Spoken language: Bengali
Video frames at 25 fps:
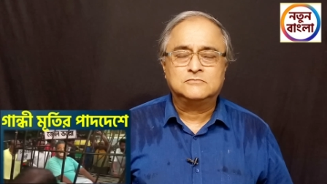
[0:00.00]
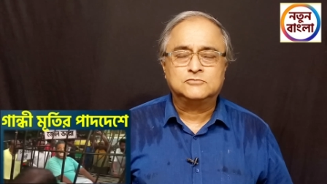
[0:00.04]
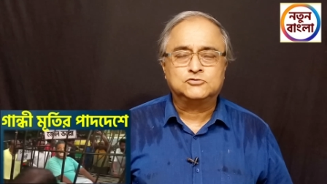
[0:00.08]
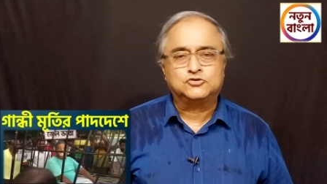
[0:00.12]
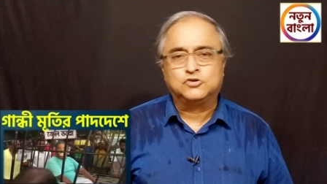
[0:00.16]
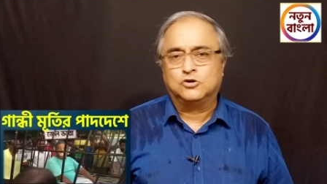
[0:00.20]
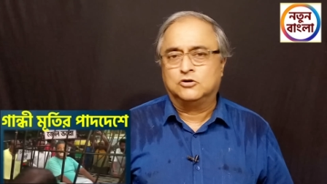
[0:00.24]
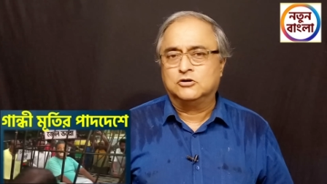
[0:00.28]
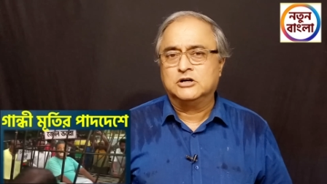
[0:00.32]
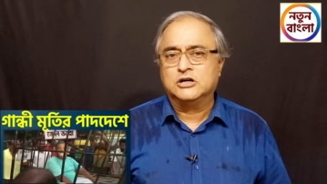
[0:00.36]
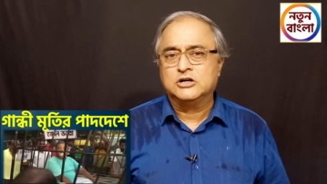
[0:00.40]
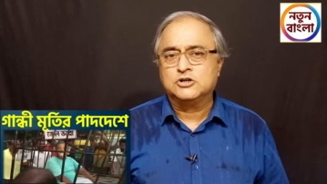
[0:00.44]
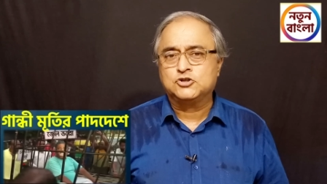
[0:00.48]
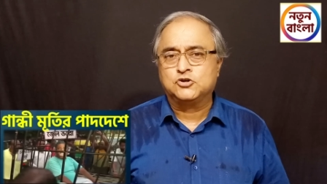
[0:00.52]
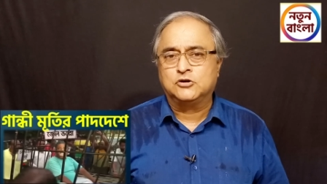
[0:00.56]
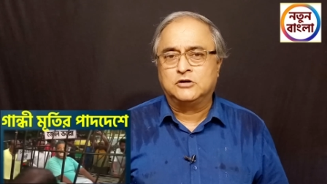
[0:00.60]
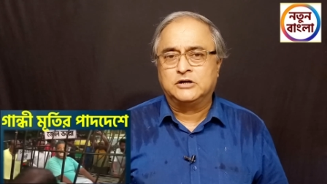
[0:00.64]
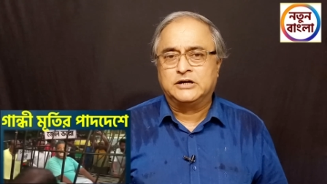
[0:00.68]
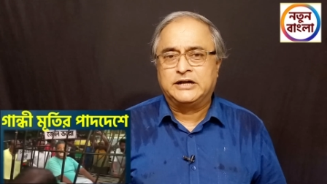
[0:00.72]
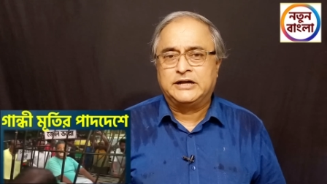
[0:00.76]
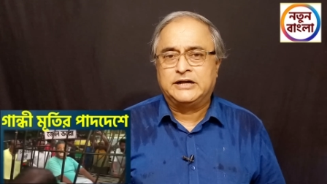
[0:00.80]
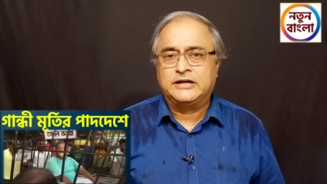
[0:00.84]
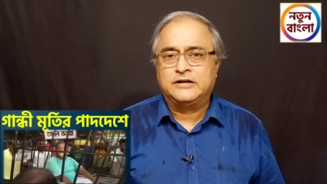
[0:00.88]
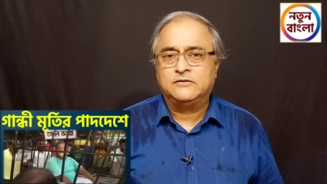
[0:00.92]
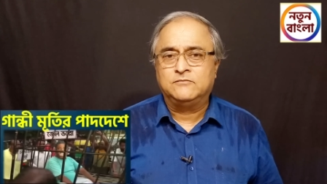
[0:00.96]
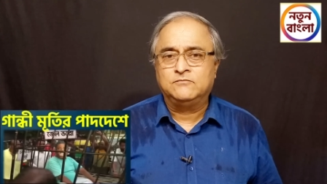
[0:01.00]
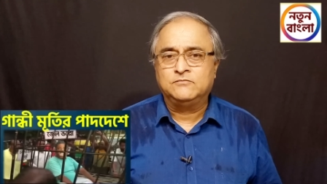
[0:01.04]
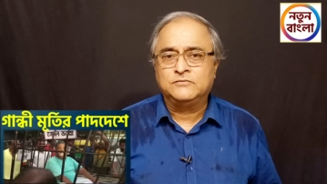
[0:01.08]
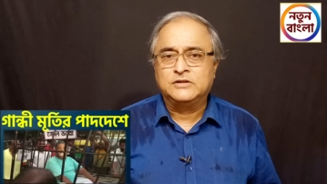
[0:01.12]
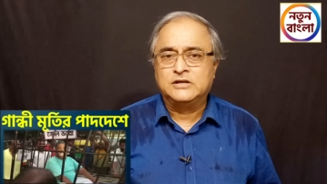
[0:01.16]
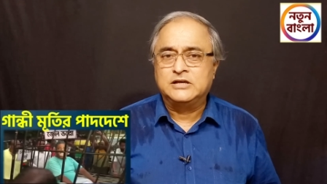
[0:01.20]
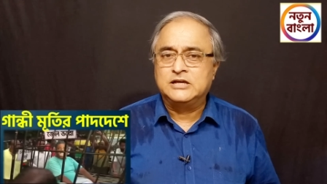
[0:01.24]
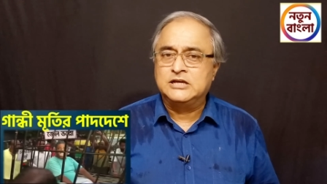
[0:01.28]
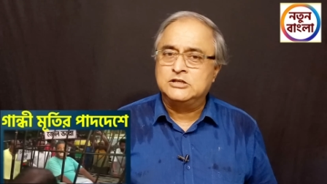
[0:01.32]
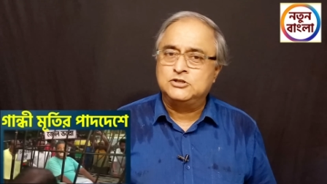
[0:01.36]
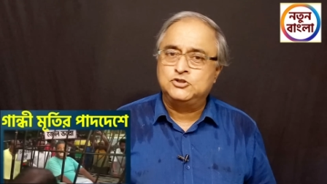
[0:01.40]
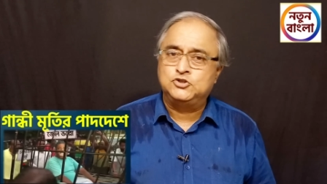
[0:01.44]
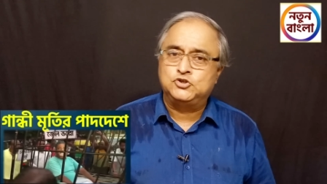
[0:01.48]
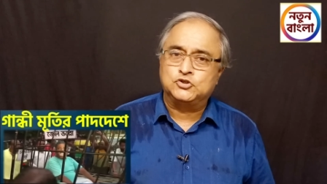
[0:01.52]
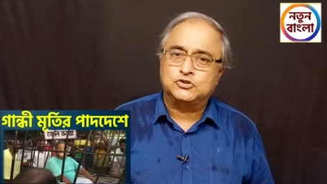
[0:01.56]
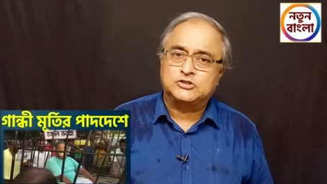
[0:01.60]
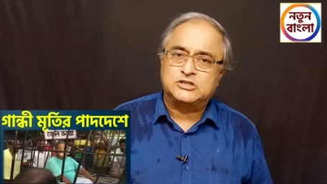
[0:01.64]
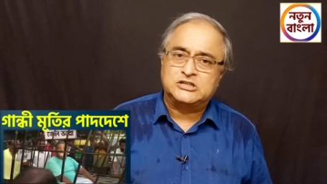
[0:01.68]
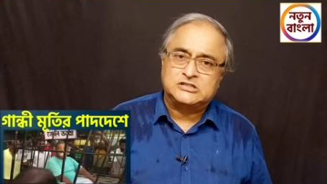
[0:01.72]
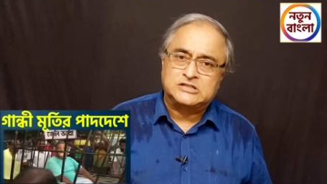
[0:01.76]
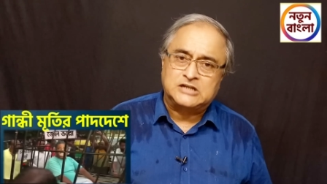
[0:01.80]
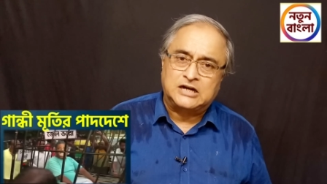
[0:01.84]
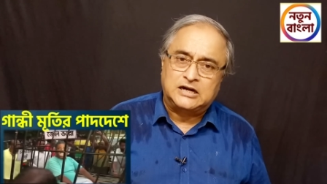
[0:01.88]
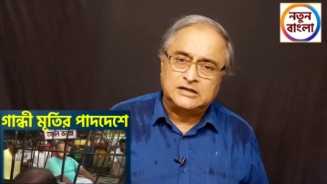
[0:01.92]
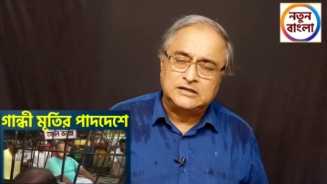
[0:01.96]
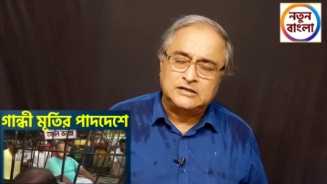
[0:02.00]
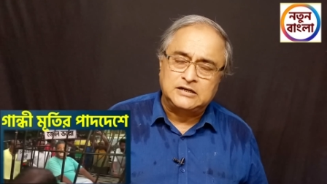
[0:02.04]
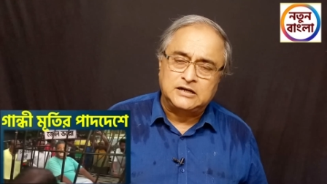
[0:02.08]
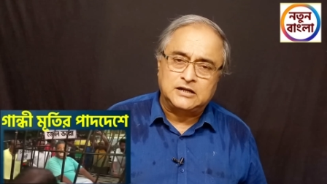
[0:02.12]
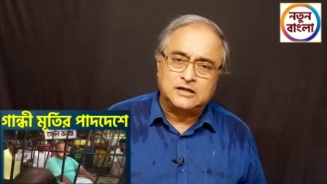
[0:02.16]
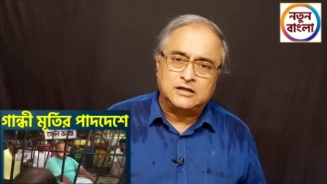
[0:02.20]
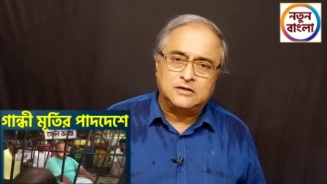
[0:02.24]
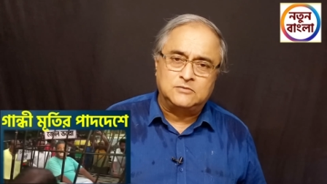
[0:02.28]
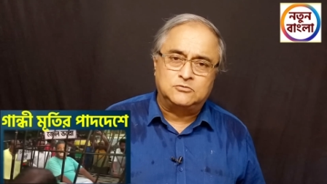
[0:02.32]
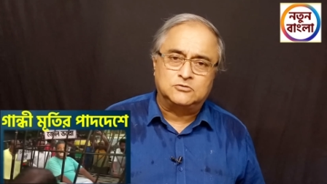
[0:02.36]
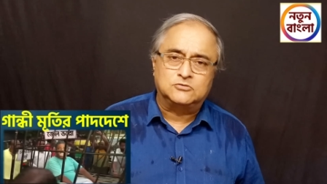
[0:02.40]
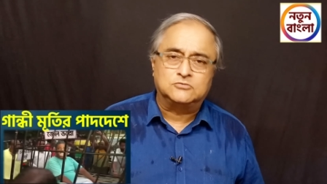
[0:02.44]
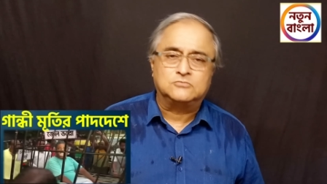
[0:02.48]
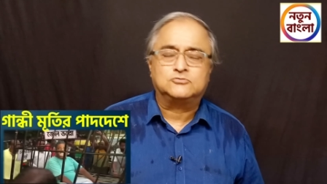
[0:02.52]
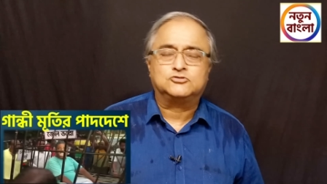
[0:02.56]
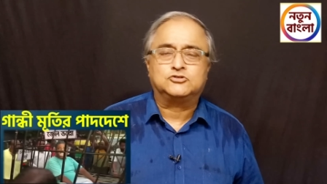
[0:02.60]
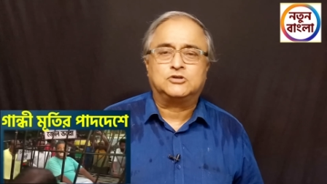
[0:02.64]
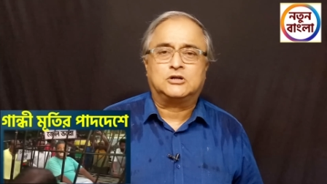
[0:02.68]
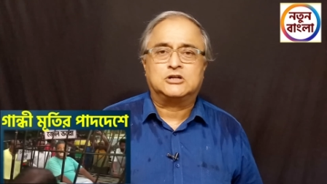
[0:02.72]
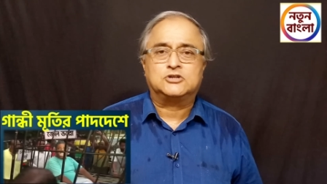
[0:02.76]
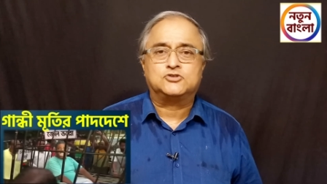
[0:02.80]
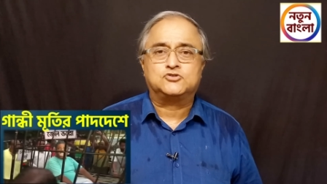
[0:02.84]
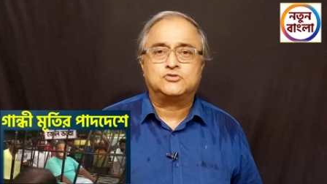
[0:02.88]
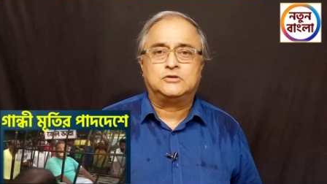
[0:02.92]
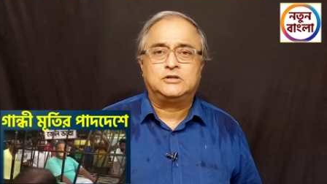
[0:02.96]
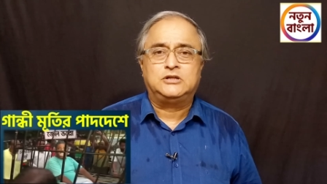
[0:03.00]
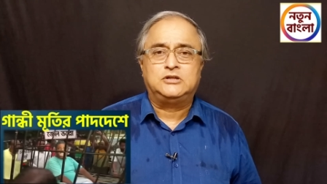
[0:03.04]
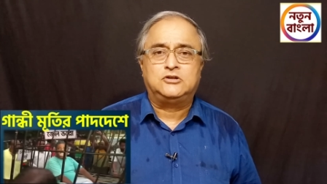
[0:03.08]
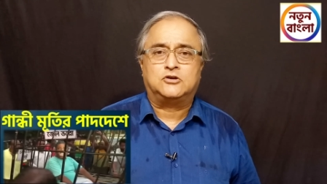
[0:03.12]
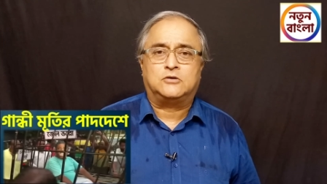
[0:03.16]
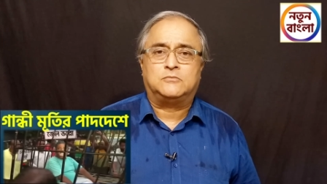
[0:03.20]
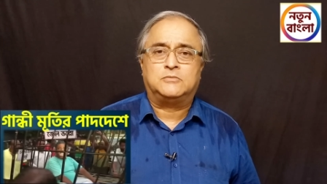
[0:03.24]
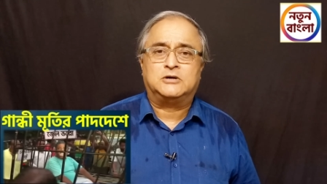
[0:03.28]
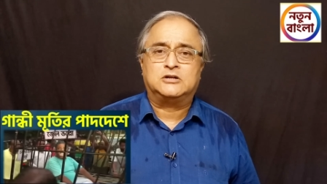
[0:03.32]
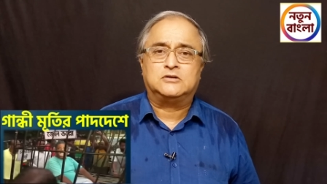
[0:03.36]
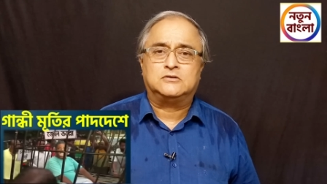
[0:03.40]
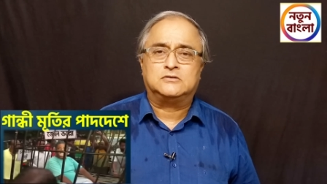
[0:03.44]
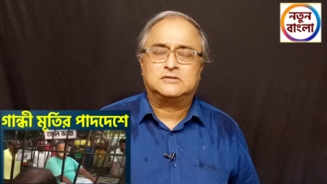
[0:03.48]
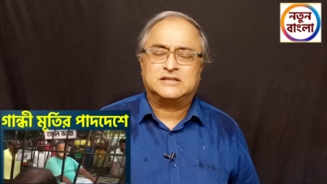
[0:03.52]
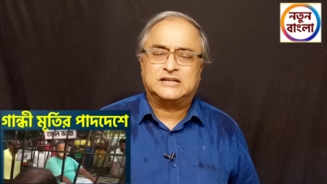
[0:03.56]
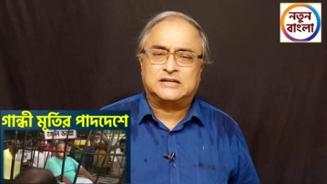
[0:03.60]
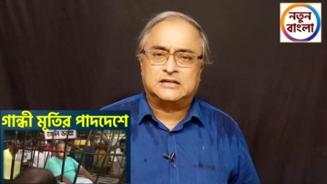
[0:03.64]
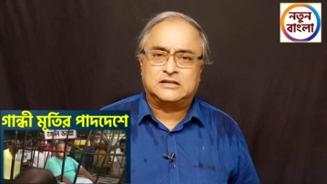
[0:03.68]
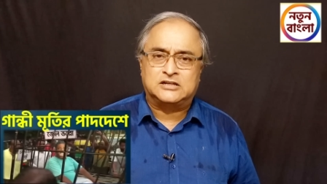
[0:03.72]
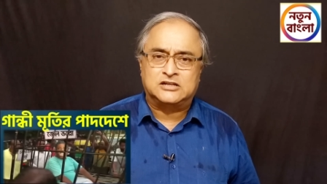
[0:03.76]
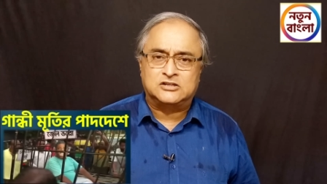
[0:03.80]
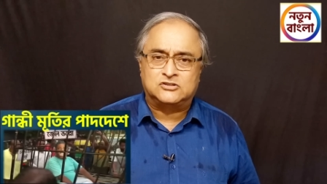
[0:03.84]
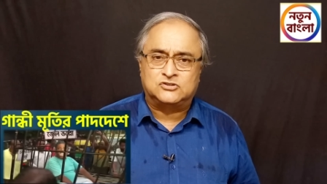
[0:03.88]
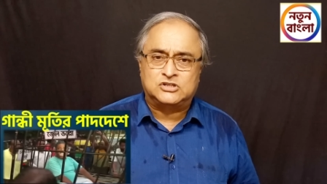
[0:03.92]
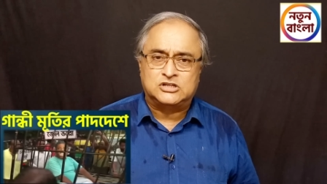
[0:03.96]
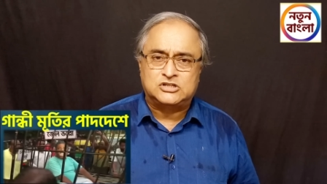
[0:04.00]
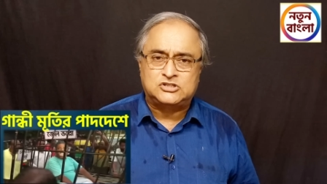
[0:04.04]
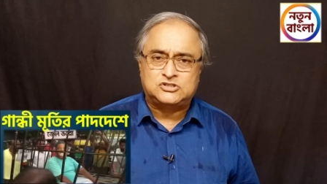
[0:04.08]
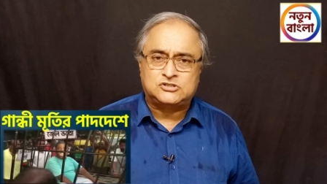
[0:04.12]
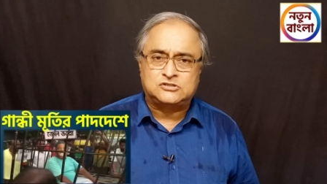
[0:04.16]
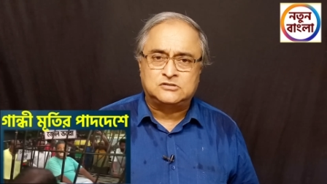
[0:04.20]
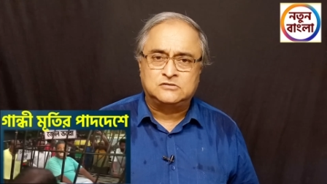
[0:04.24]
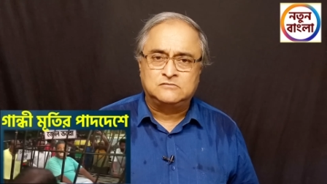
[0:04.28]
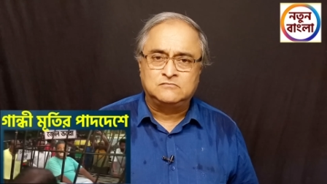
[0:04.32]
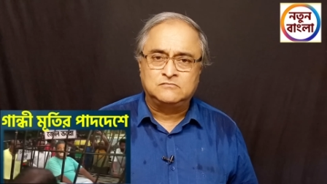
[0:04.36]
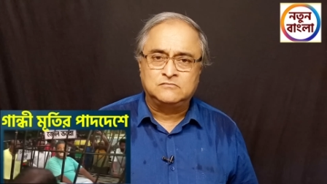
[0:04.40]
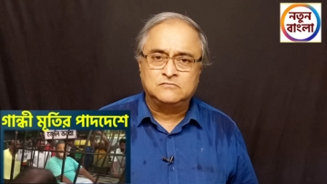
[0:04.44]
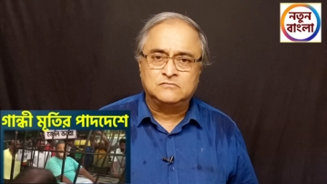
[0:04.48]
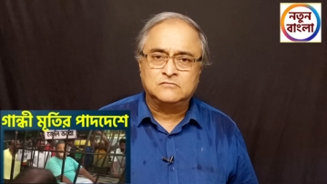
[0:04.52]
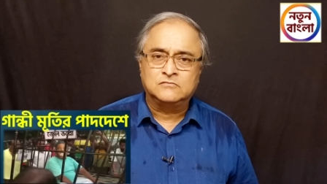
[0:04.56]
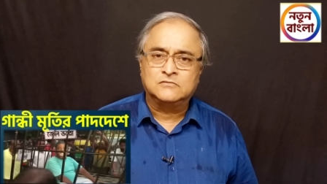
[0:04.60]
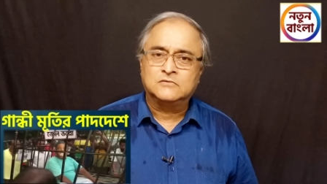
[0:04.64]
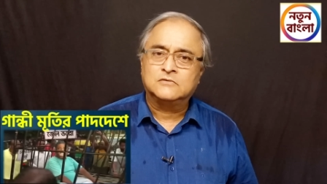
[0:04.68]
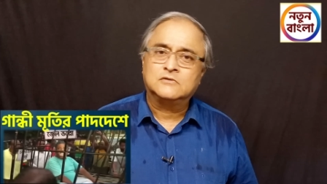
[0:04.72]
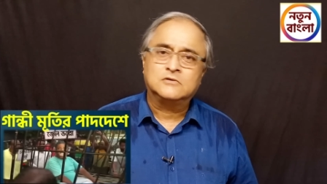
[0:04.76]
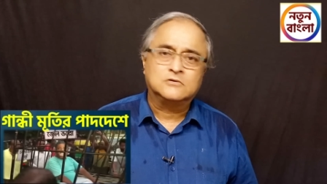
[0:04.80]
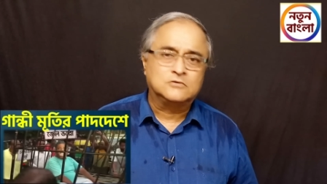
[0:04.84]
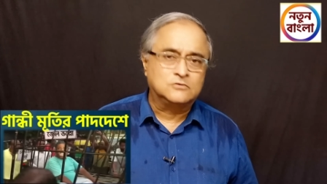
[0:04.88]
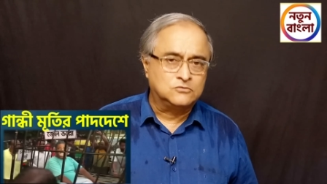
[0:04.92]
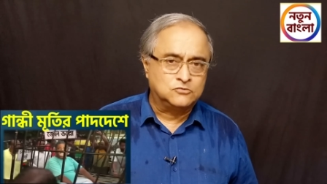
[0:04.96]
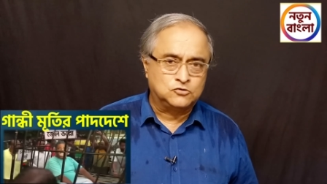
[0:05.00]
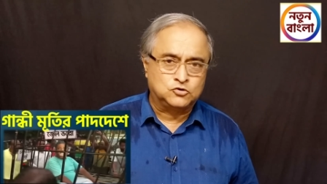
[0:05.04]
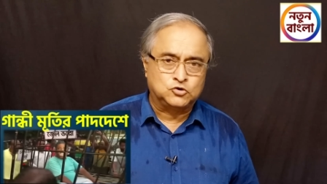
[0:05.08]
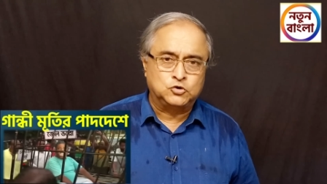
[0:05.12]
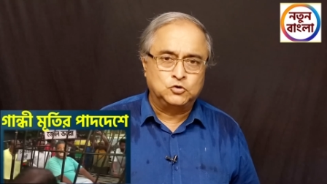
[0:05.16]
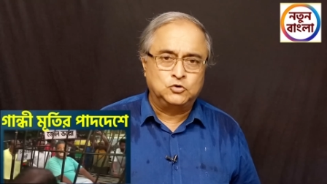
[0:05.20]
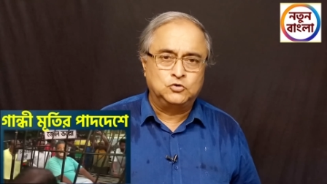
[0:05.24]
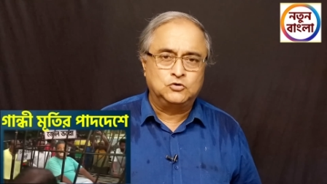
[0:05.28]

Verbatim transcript: সঙ্গে সঙ্গে ইজ্জতে টান এবং সরাসরি নবান্ন থেকে নির্দেশ থ্রু